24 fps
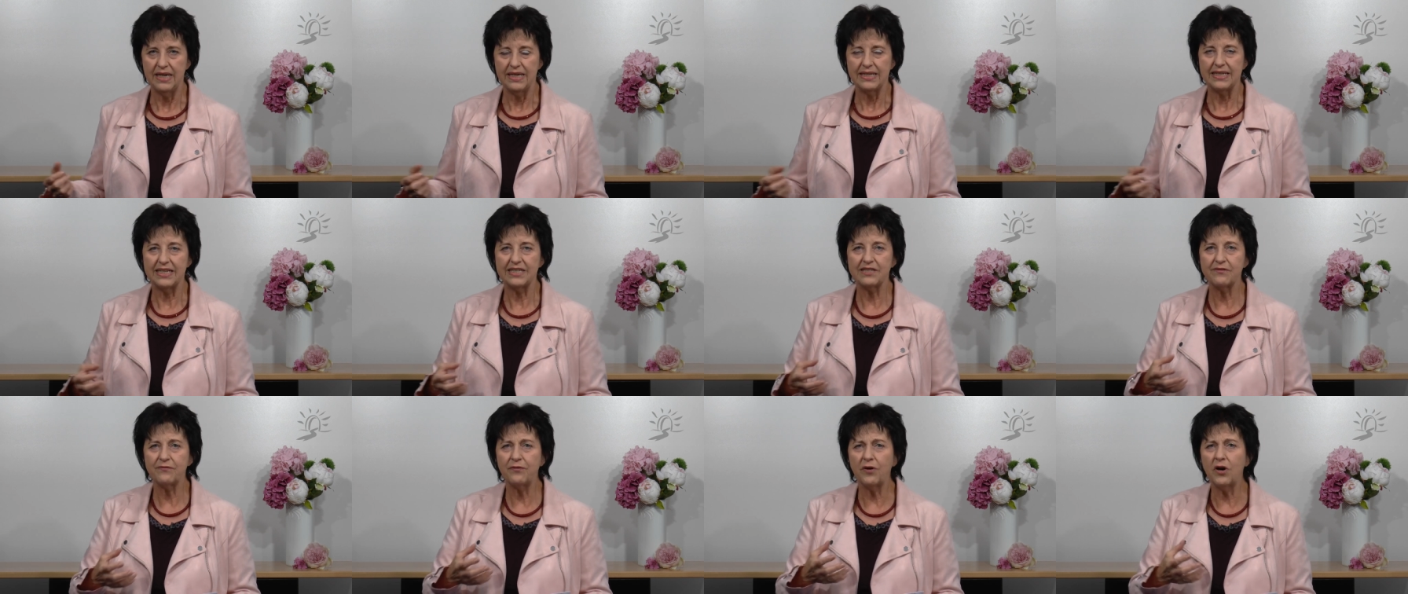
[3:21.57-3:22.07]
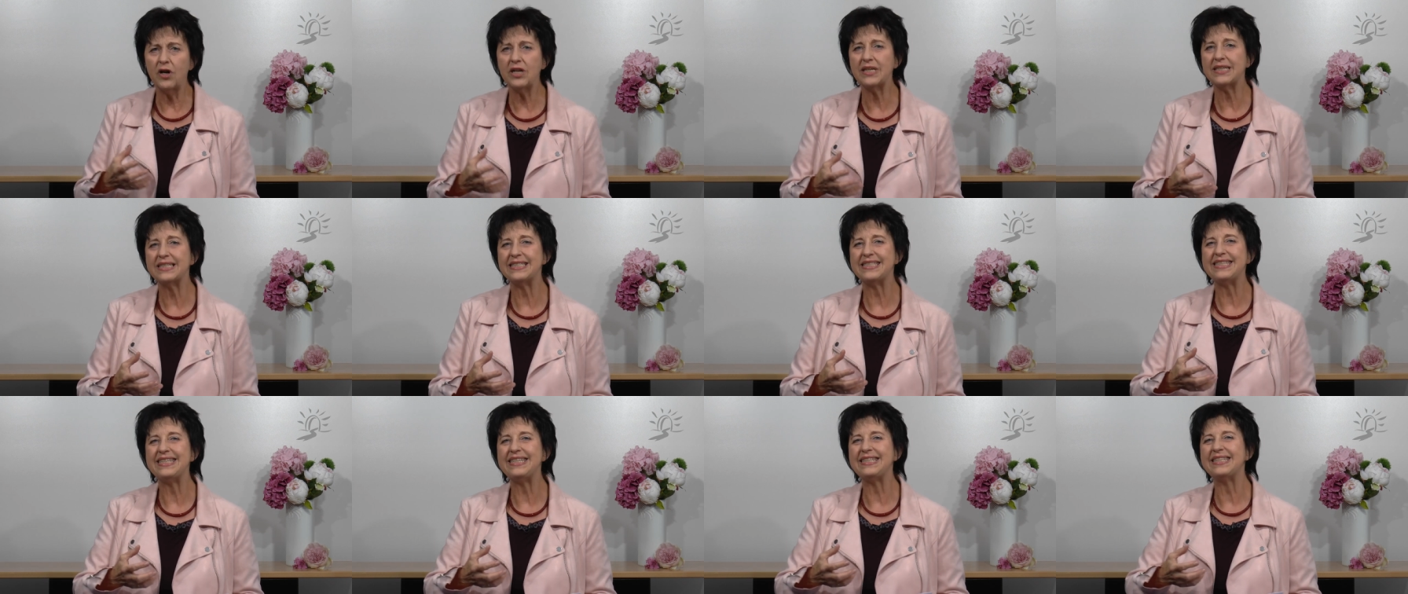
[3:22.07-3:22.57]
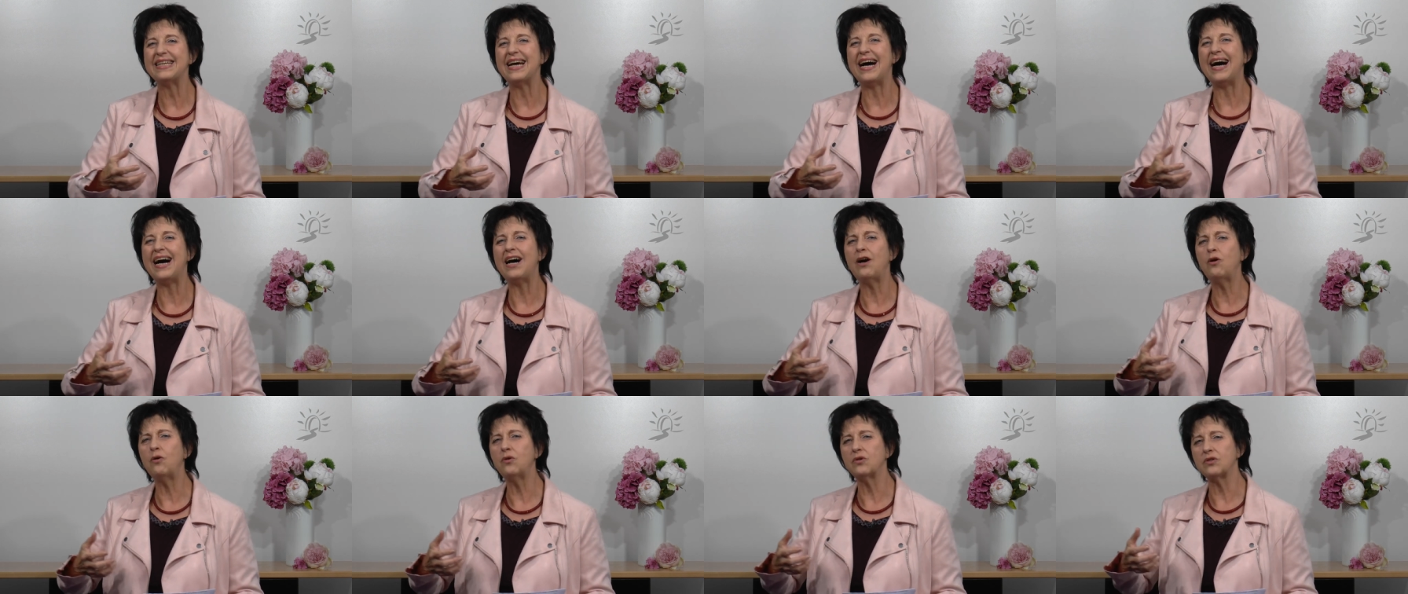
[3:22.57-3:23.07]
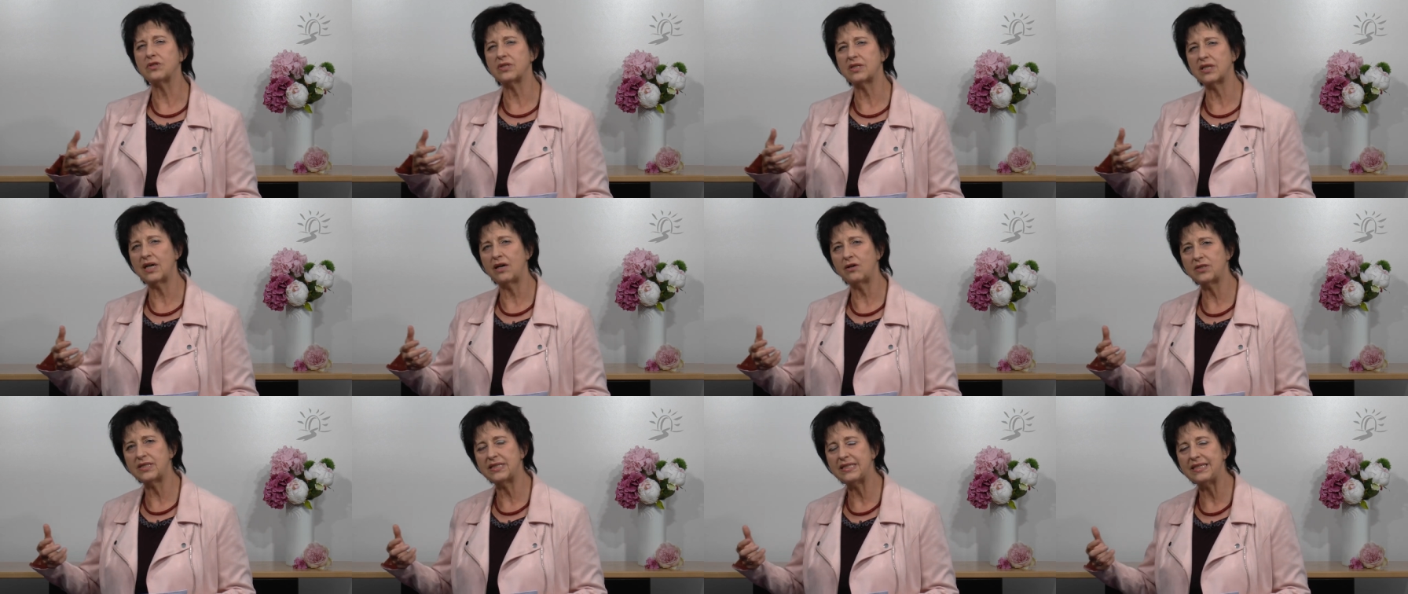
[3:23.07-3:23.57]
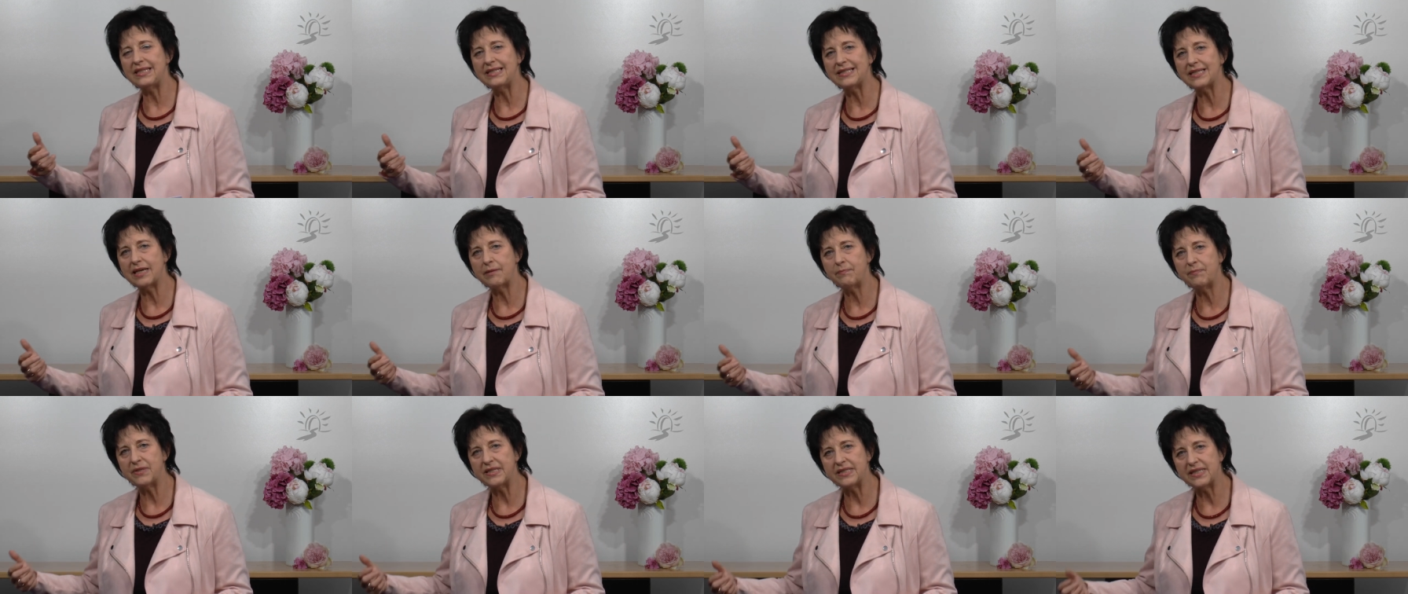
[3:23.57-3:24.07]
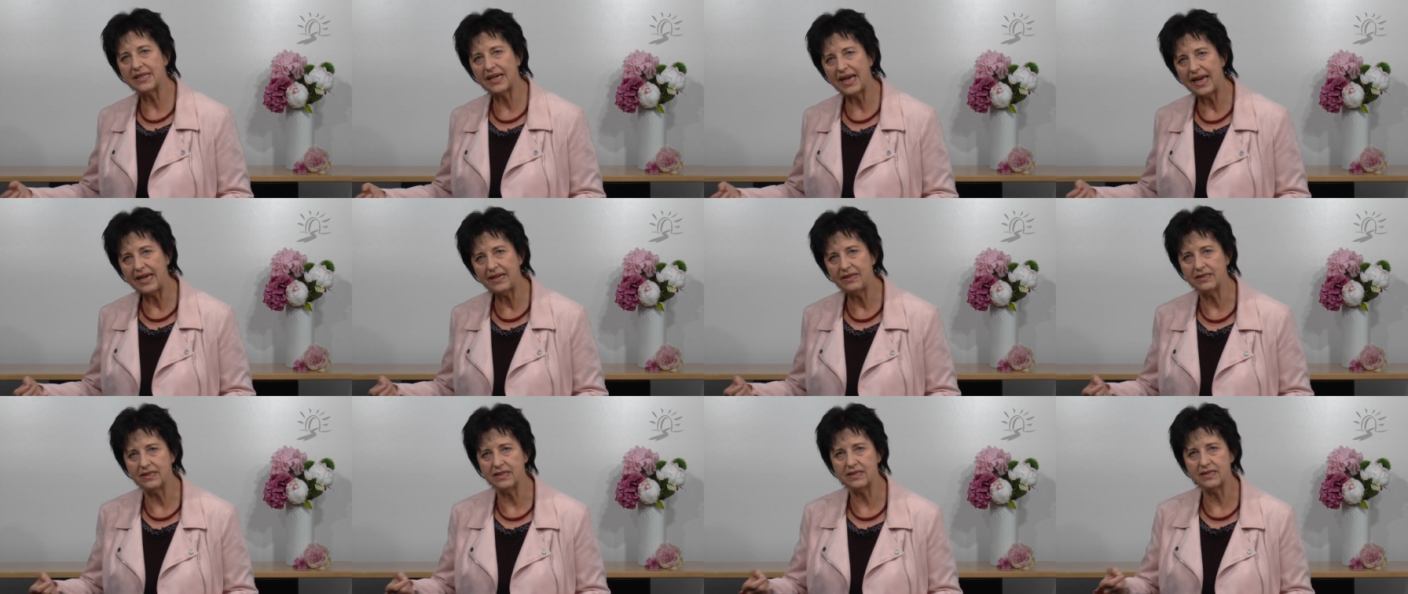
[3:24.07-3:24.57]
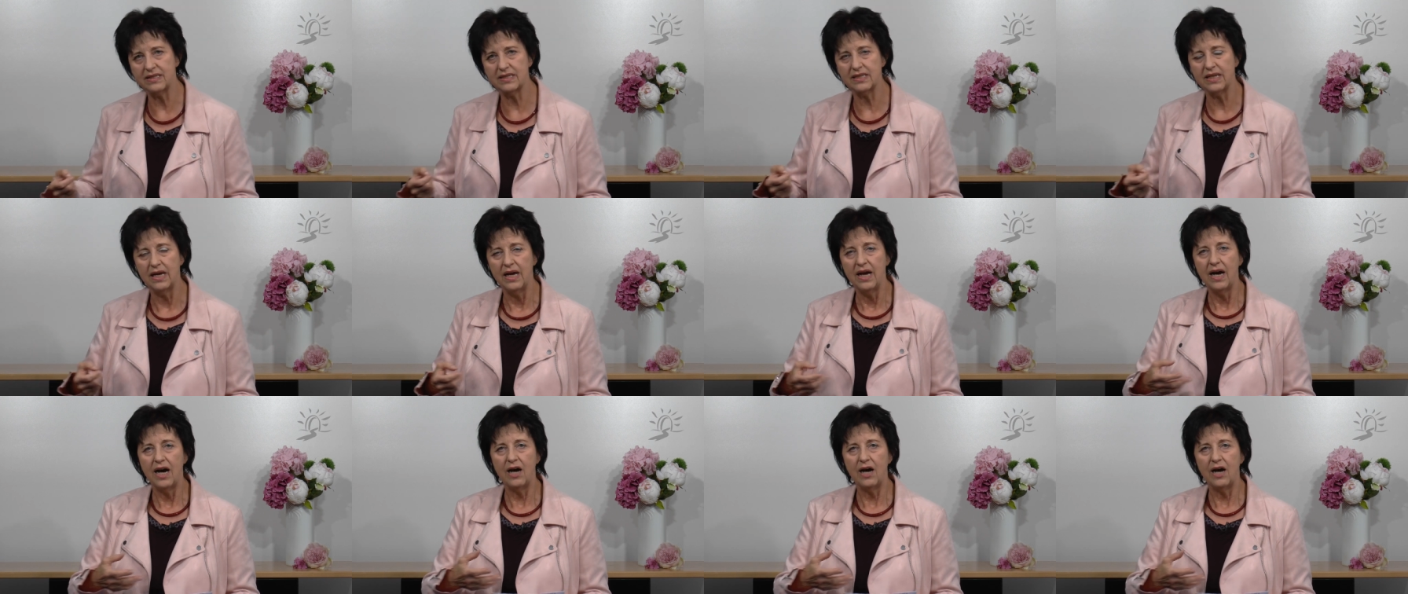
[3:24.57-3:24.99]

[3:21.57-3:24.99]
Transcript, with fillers: Das Volk zieht aus aus dieser Bedrängnis,